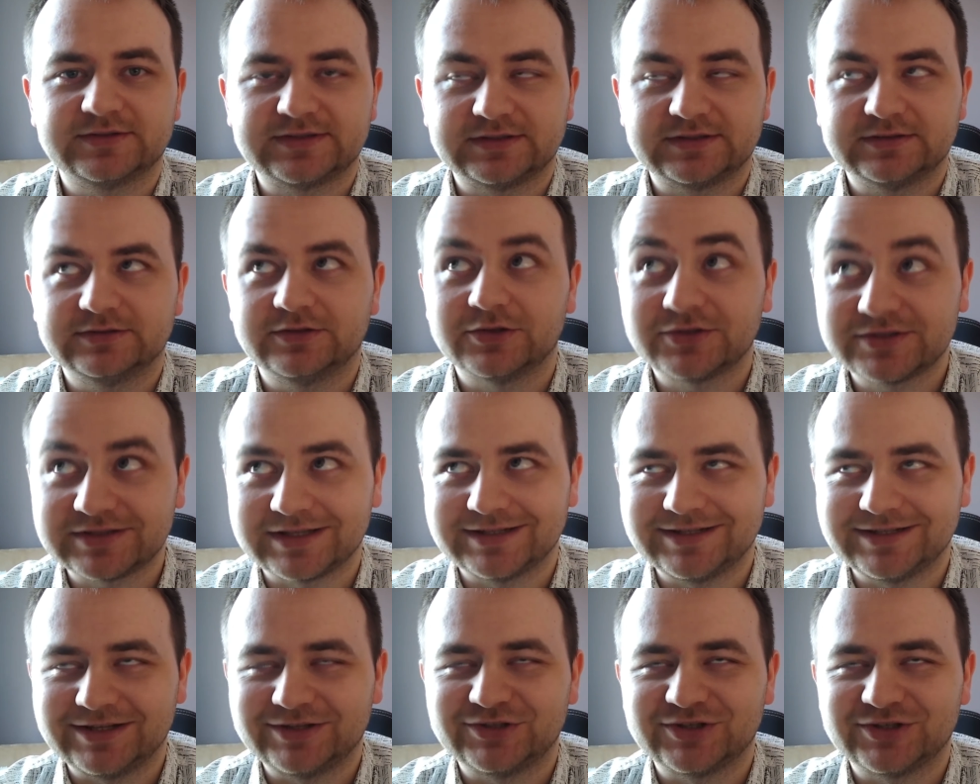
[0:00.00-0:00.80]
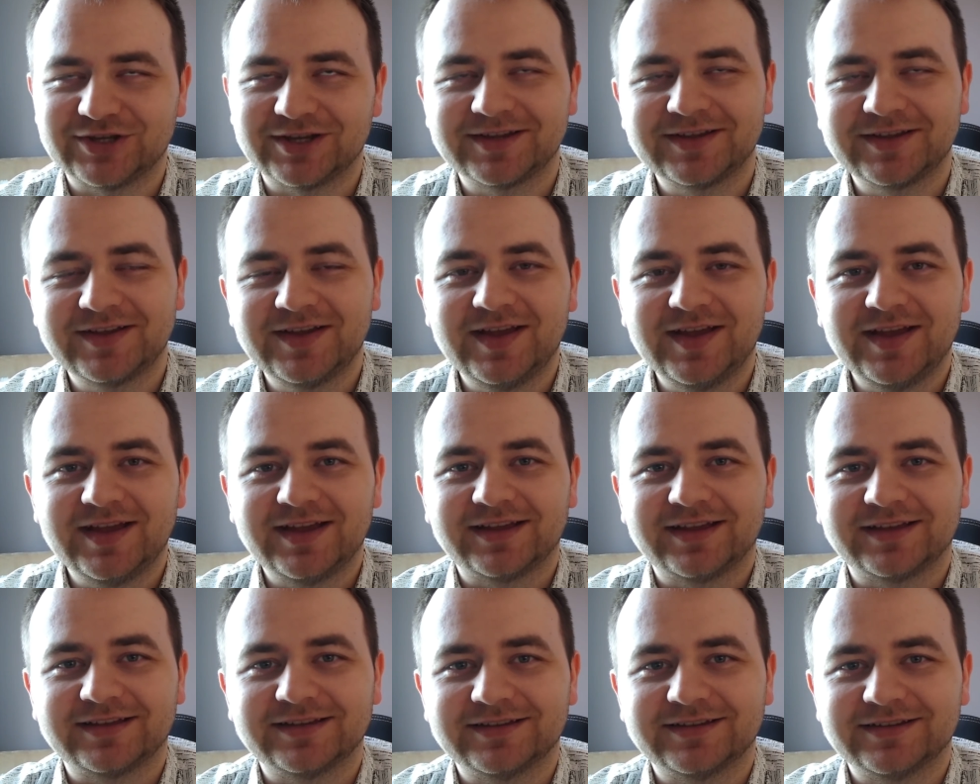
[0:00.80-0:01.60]
dostaniecie
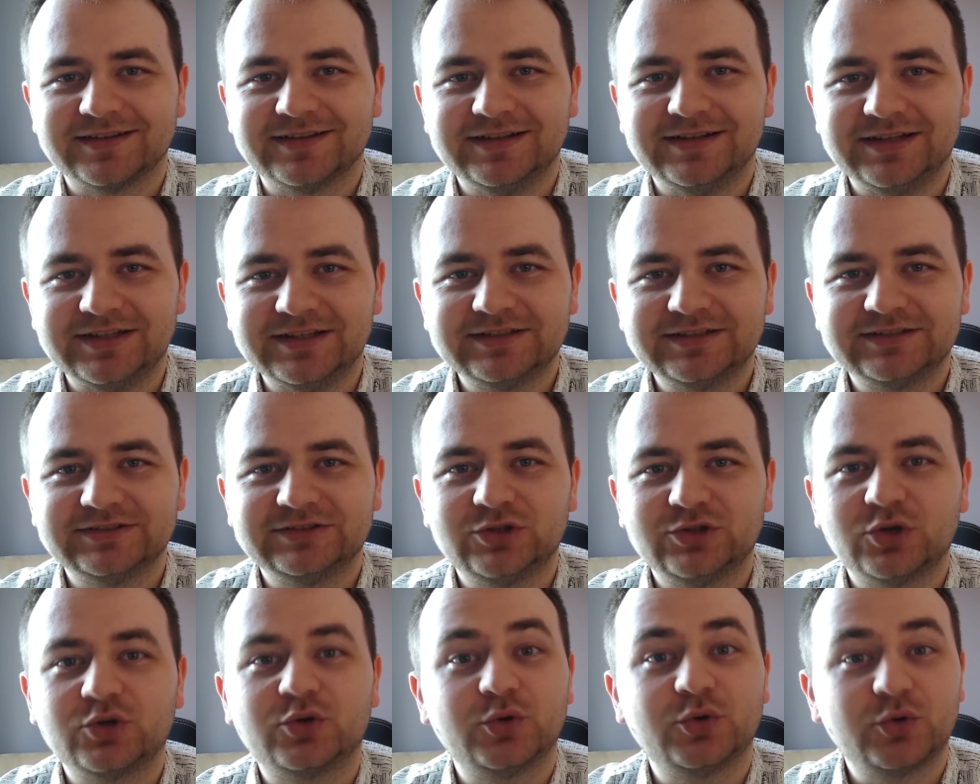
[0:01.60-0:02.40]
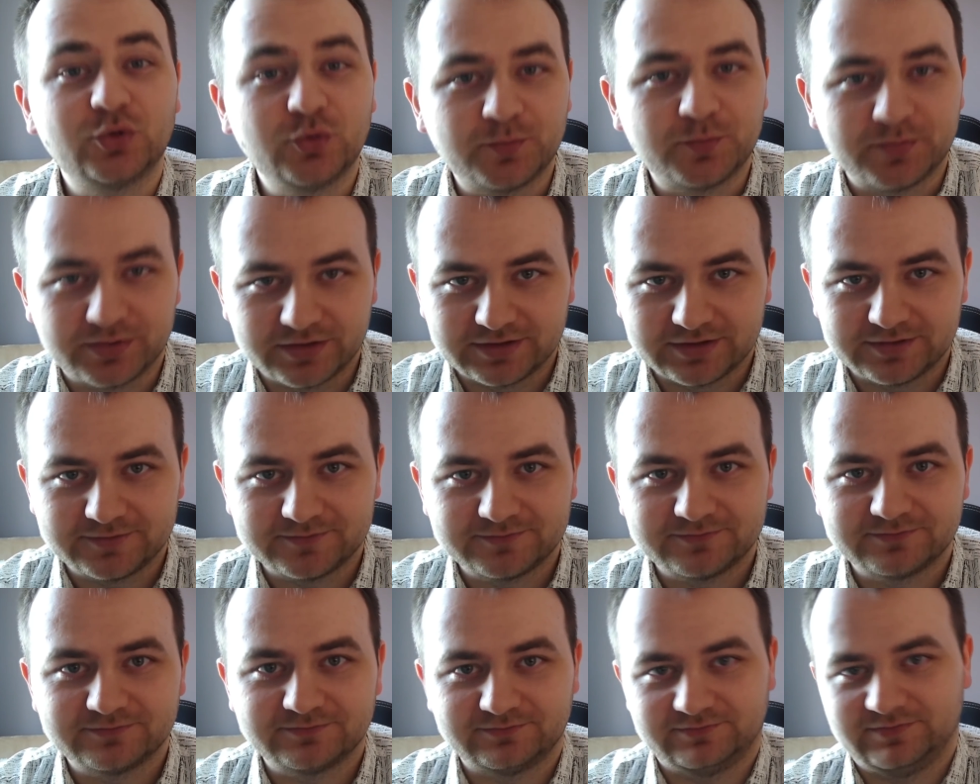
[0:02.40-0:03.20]
e, link do grupy
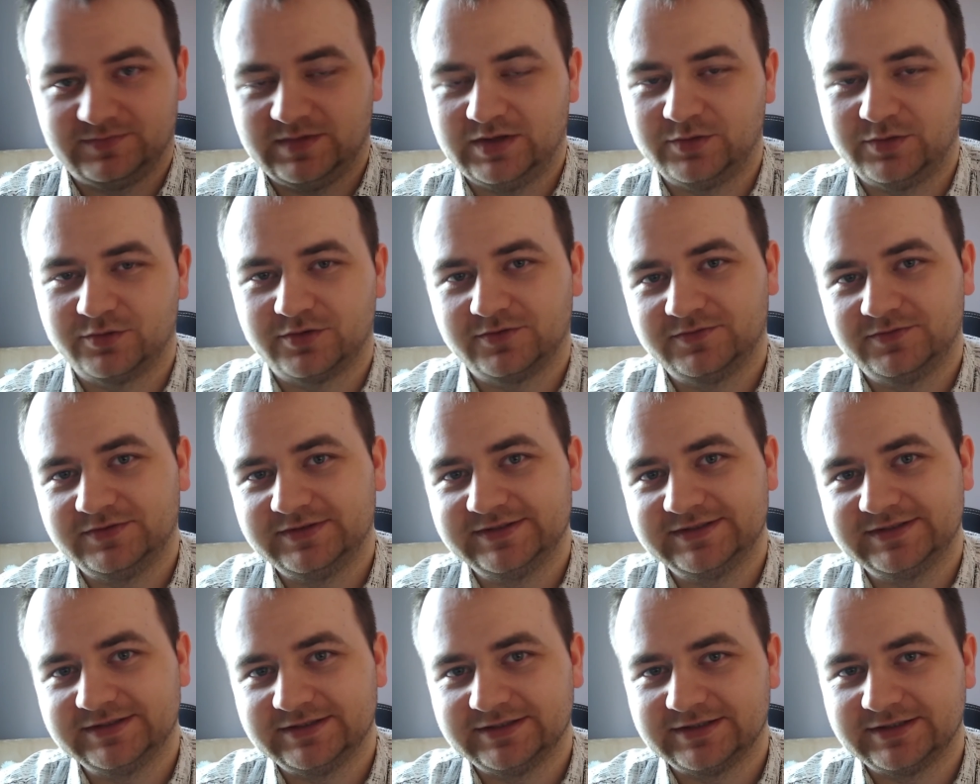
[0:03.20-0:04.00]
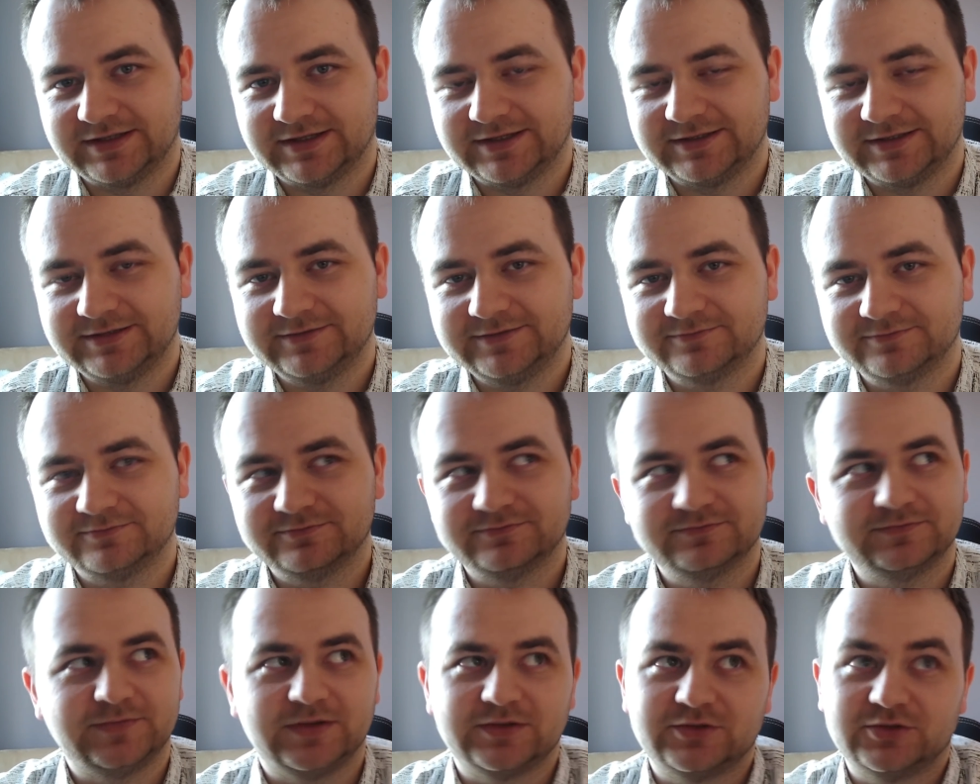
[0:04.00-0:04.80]
eurowizyjnej,
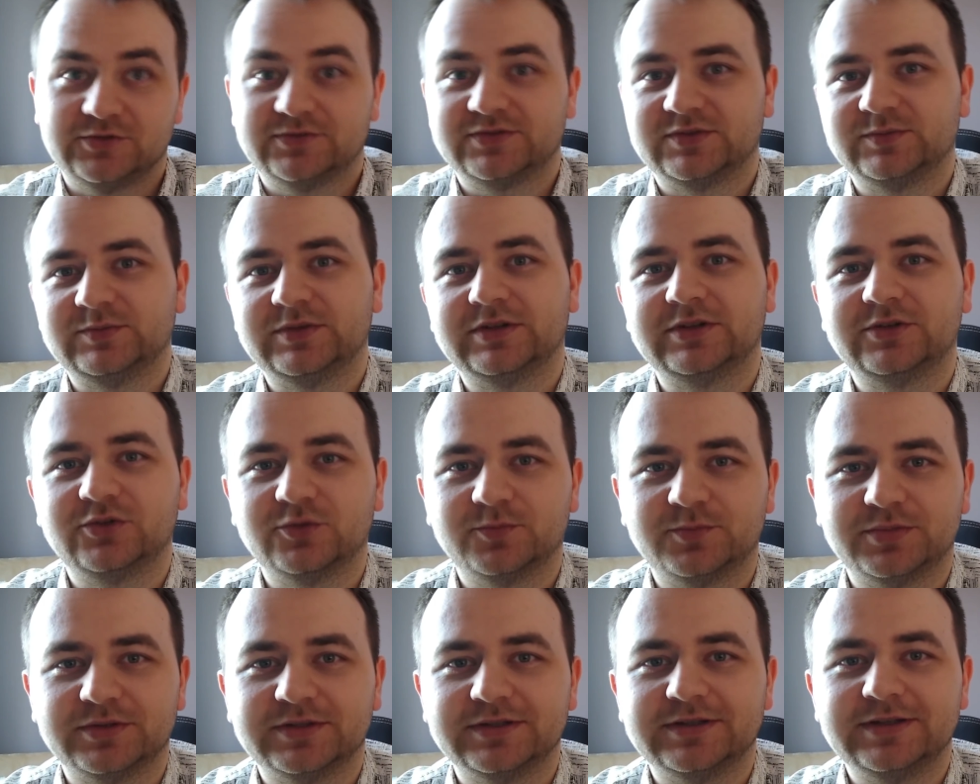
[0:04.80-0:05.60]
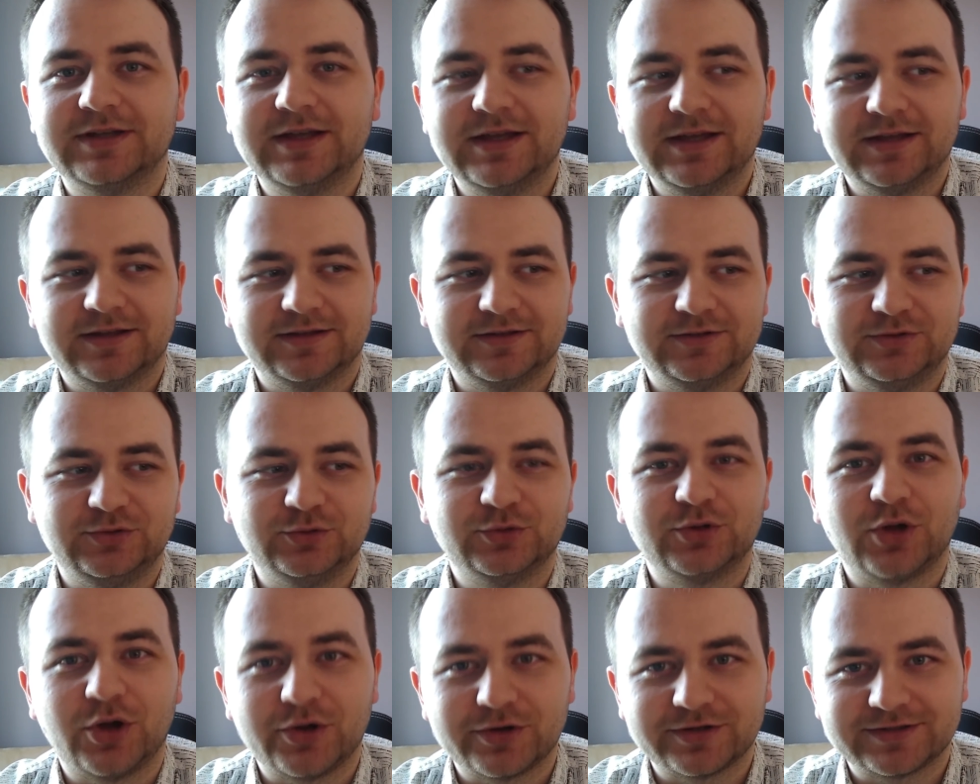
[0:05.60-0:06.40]
znaczy w sumie grupy
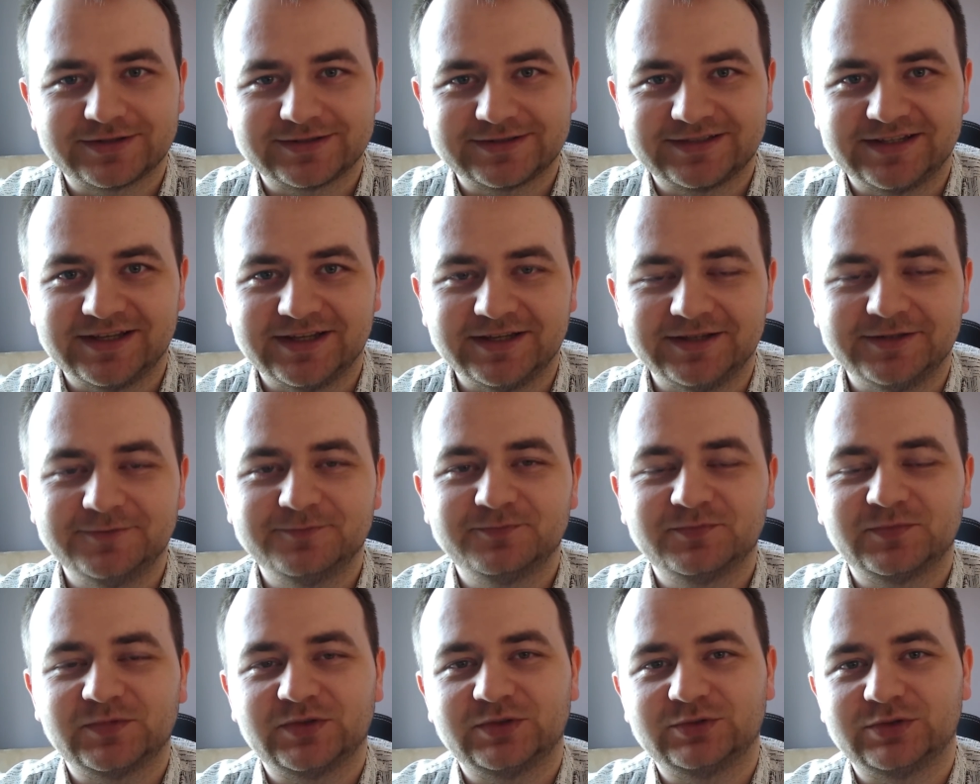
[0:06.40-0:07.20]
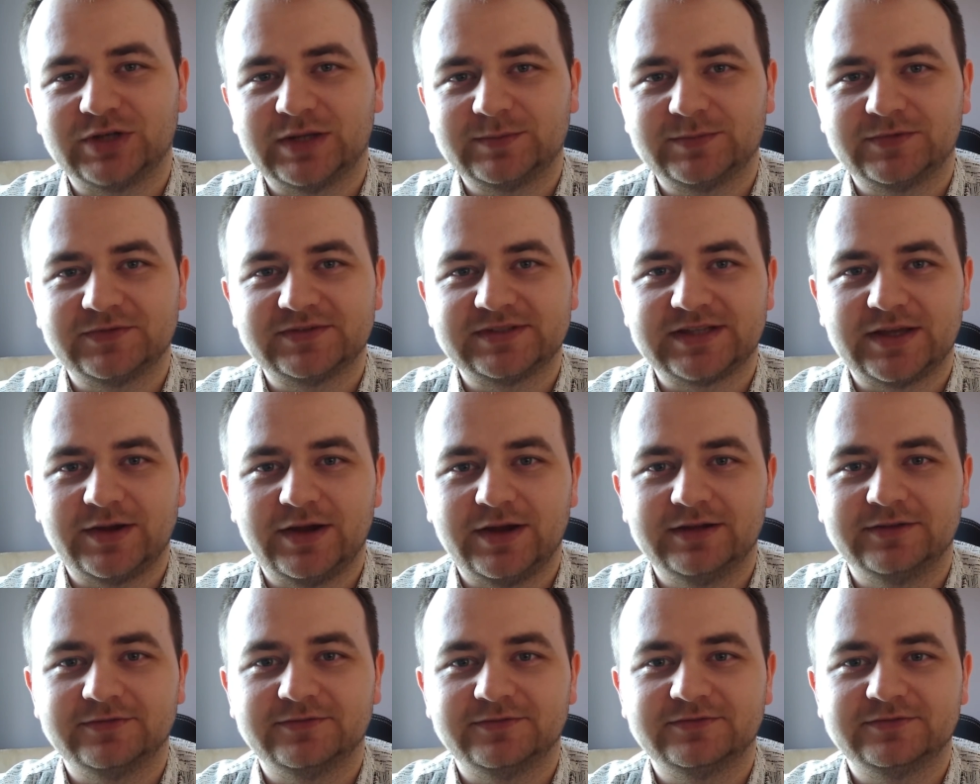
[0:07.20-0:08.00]
jurorskiej, która
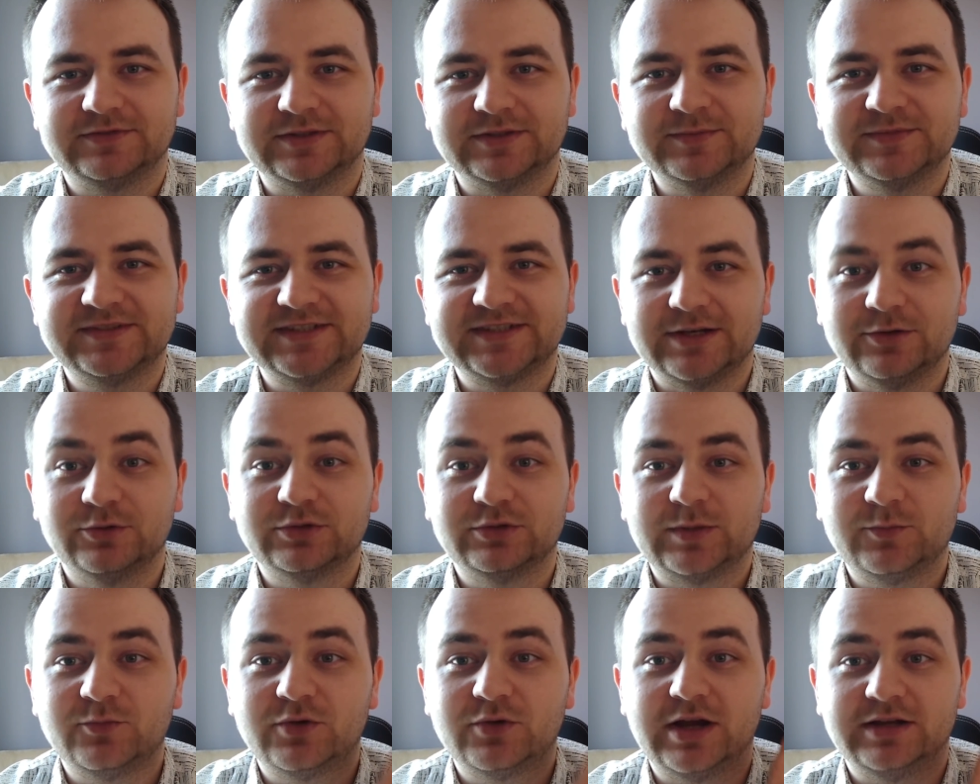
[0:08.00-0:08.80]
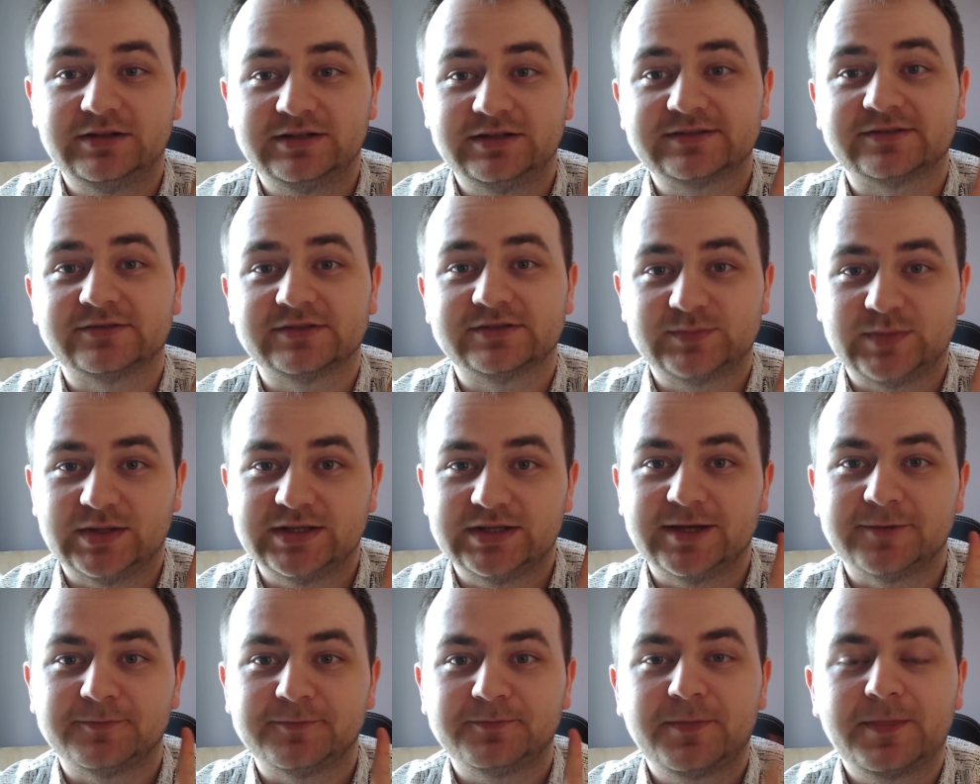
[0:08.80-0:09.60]
powstała w tym celu, tam mucha chcąc
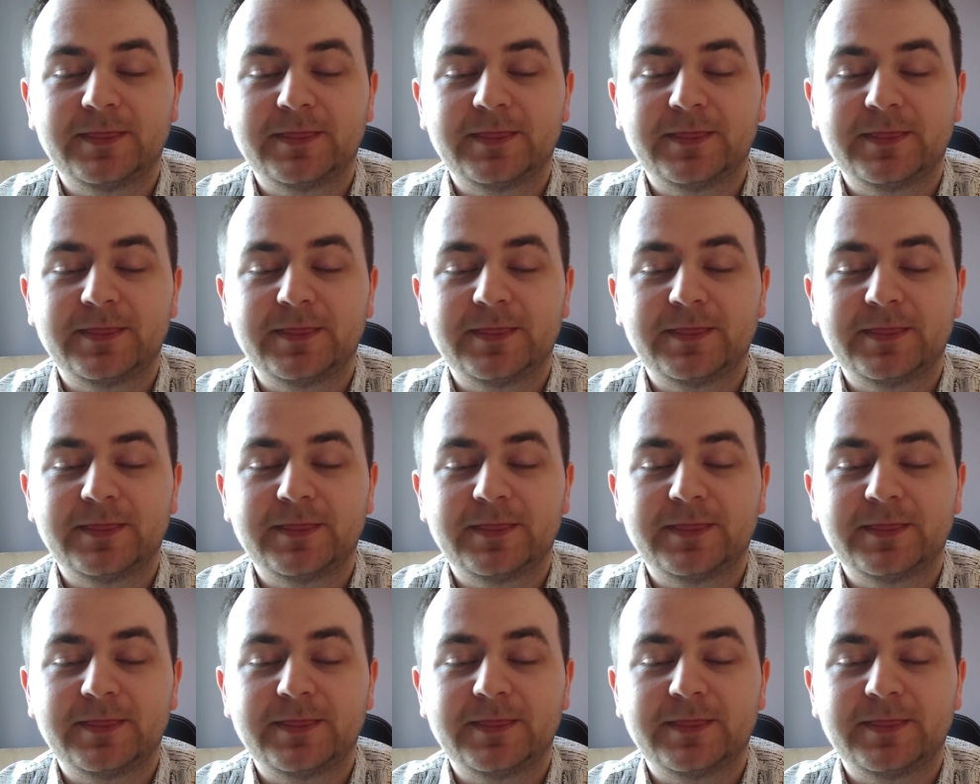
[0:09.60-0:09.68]
spada,